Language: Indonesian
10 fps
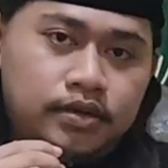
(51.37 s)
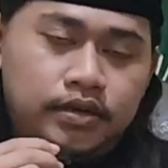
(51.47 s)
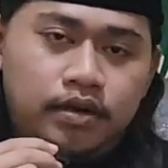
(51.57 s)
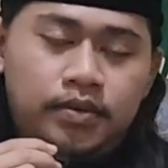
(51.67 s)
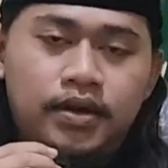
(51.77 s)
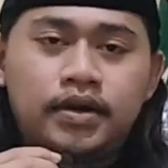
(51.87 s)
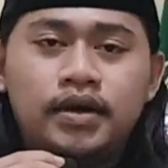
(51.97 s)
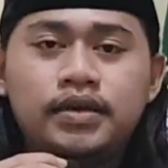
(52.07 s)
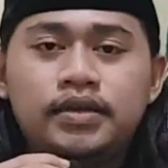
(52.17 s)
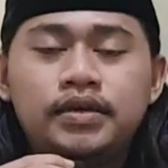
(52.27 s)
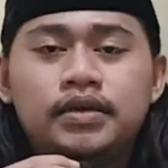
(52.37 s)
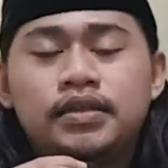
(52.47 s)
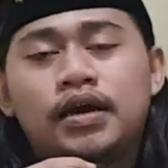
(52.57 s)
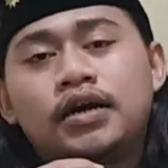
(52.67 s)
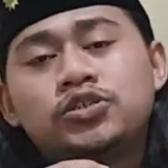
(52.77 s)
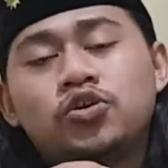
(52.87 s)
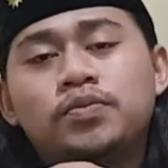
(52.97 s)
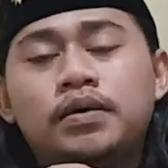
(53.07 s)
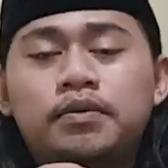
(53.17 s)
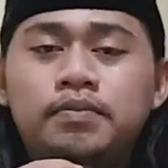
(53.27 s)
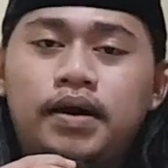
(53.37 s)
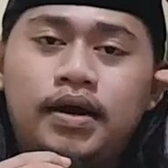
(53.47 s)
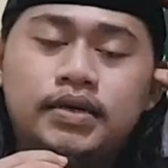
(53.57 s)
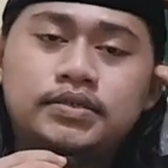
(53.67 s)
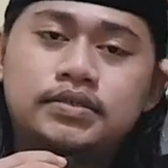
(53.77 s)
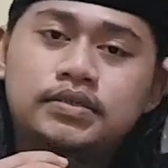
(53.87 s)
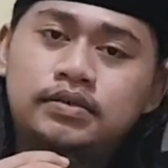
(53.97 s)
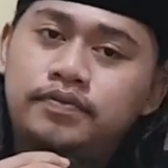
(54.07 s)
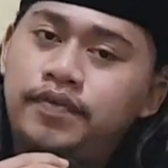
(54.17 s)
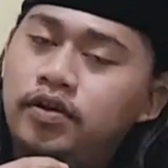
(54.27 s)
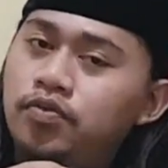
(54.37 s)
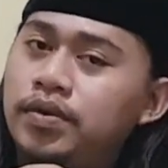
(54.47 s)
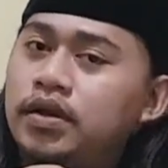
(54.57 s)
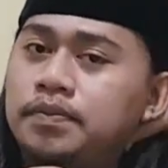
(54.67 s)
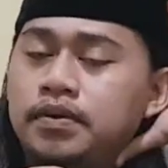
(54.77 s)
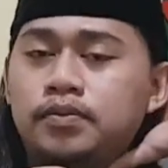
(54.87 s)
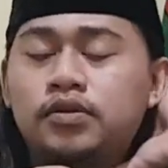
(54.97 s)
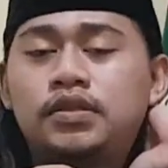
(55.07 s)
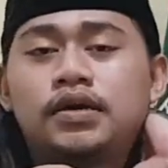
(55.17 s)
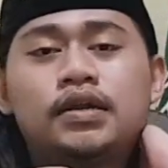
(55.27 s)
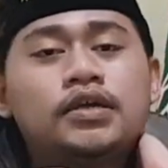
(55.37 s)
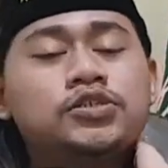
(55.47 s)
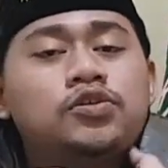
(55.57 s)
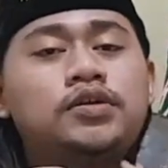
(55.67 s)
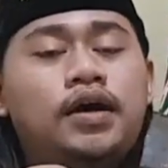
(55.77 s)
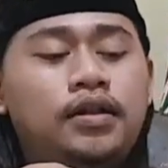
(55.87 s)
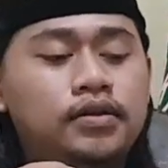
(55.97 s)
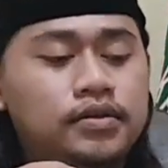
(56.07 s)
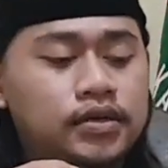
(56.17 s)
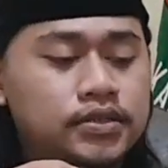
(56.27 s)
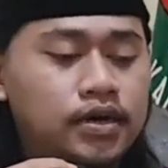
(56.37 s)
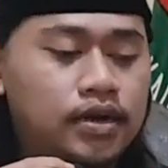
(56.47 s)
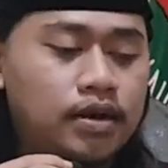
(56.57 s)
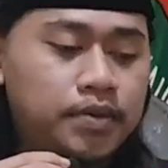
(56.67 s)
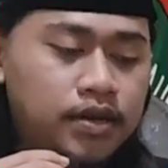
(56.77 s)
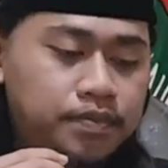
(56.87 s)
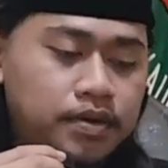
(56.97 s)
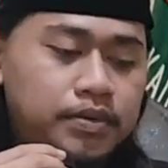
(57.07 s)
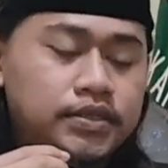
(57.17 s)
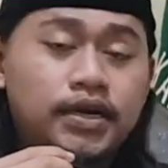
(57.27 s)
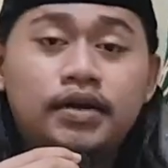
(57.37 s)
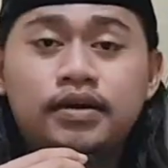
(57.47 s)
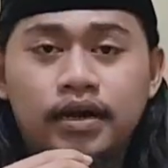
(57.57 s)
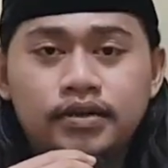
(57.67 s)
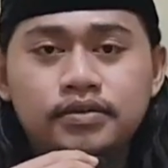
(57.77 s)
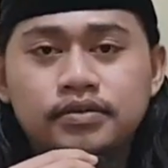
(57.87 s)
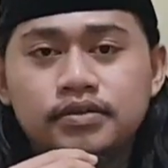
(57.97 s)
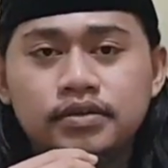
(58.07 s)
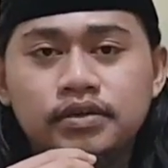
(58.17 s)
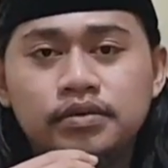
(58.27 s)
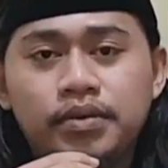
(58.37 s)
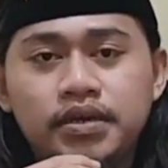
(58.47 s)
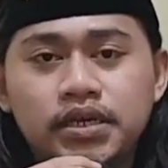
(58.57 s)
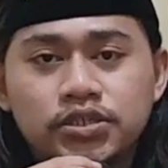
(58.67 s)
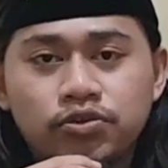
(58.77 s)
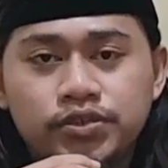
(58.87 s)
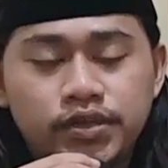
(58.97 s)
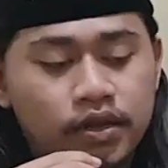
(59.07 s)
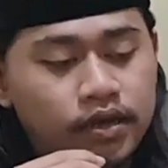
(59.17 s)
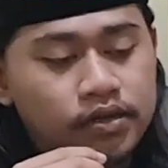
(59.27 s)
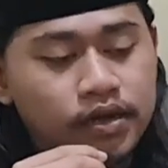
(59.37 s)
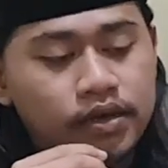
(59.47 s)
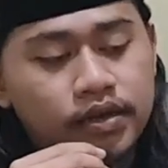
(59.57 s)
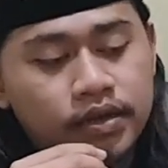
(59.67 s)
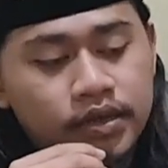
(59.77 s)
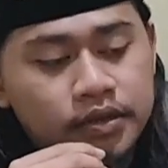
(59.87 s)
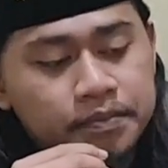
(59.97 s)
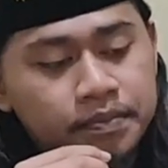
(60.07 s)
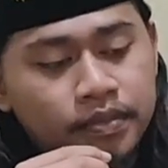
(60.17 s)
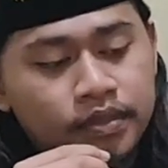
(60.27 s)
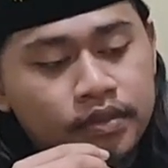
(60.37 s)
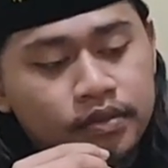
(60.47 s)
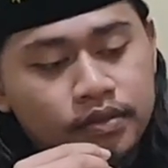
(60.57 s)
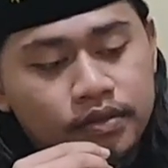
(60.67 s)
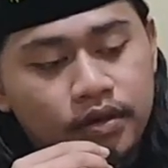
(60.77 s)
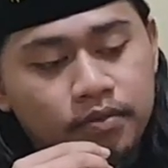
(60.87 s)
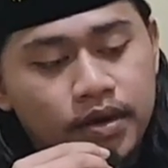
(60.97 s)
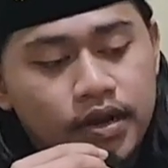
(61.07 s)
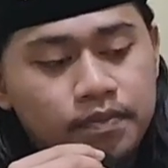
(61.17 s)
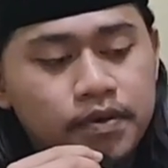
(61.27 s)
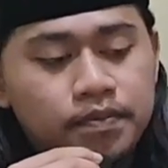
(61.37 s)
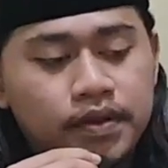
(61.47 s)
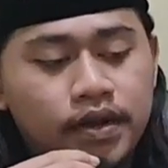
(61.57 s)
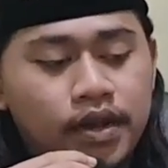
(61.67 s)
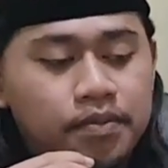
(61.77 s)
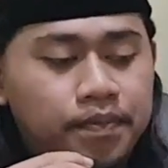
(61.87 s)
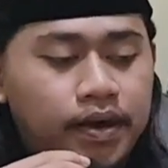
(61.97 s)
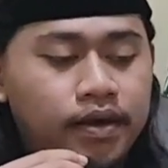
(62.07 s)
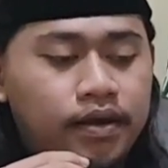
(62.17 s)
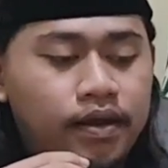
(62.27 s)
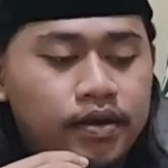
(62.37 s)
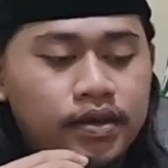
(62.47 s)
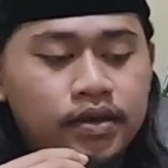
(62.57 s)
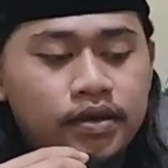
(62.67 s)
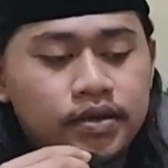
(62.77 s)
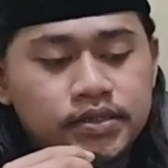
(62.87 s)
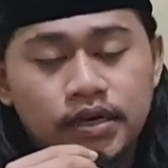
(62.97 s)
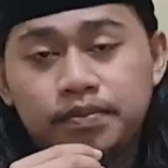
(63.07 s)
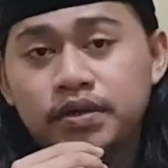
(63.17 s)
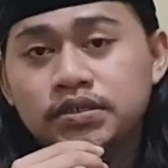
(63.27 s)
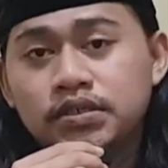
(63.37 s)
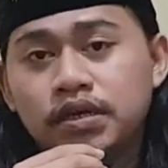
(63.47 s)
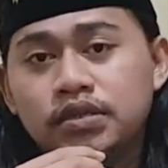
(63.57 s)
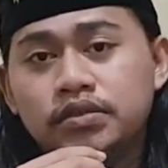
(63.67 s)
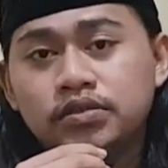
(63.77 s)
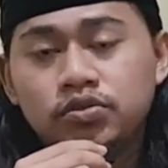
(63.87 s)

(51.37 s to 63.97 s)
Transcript: yang mana kali ini kita akan coba membahas fenomena perpolitikan nasional yang sedang ramai diperbincangkan di media sosial akhir-akhir ini yang mana pimpinan MPR RI desak Presiden